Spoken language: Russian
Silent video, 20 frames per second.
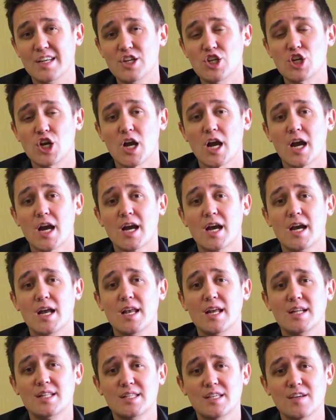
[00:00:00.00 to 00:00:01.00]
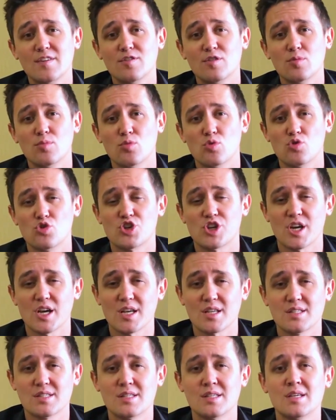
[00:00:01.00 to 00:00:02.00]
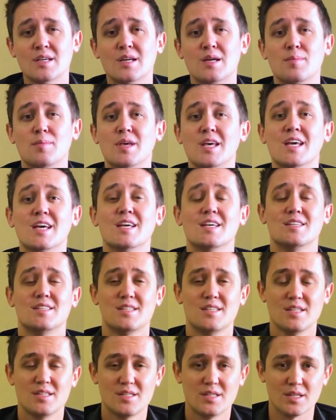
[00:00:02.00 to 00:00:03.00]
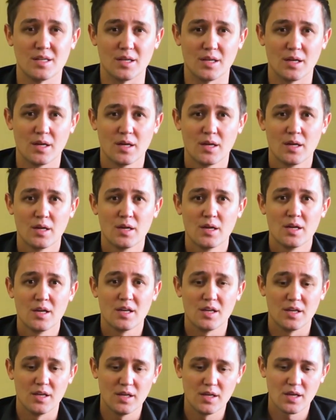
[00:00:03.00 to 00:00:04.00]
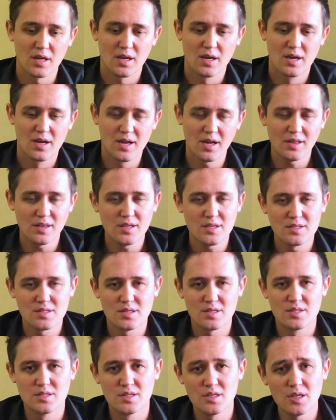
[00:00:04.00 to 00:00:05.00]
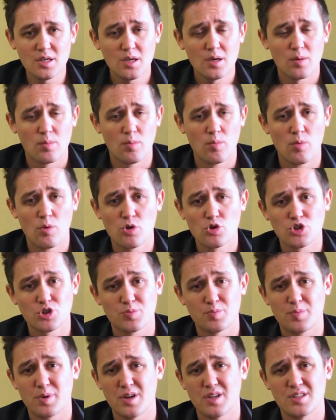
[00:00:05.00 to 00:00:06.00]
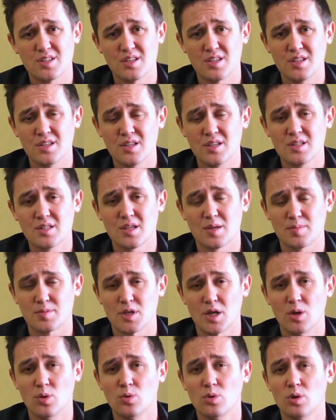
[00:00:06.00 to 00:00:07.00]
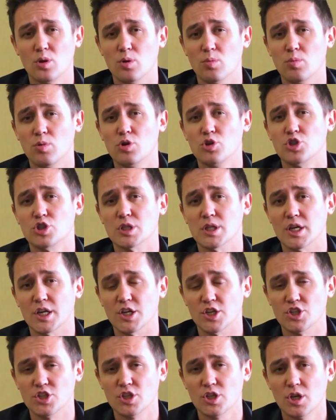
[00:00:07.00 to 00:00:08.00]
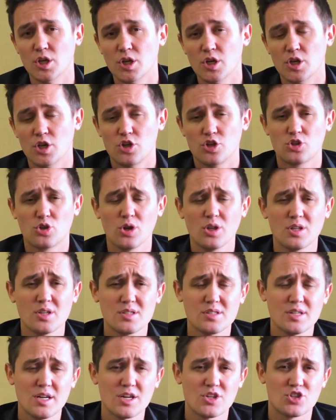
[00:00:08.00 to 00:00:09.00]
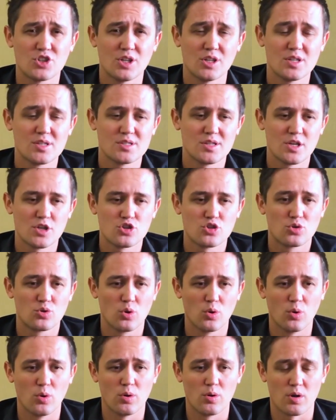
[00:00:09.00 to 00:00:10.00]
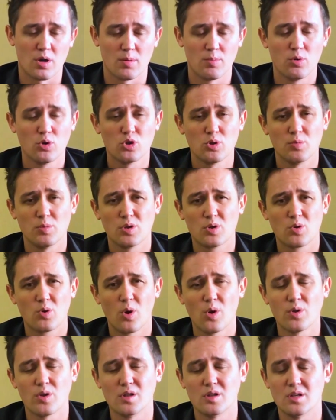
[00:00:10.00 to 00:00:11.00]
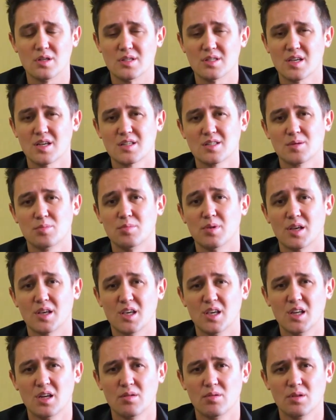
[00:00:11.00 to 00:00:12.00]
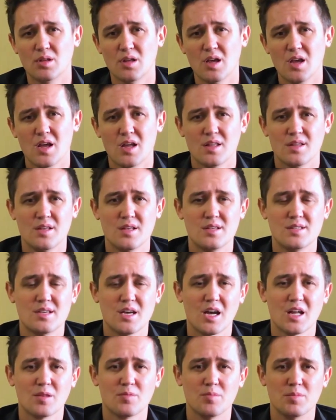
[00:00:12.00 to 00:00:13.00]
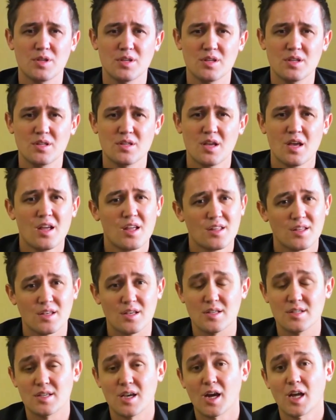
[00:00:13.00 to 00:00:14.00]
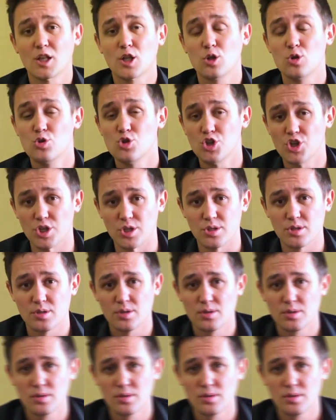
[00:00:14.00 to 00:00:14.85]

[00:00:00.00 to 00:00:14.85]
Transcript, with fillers: лишь коллективным участниками сети. И к этой сети может присоединиться абсолютно любой желающий. И что это значит? Это значит, что работу биткоина нельзя заблокировать, нельзя отменить, нельзя отключить.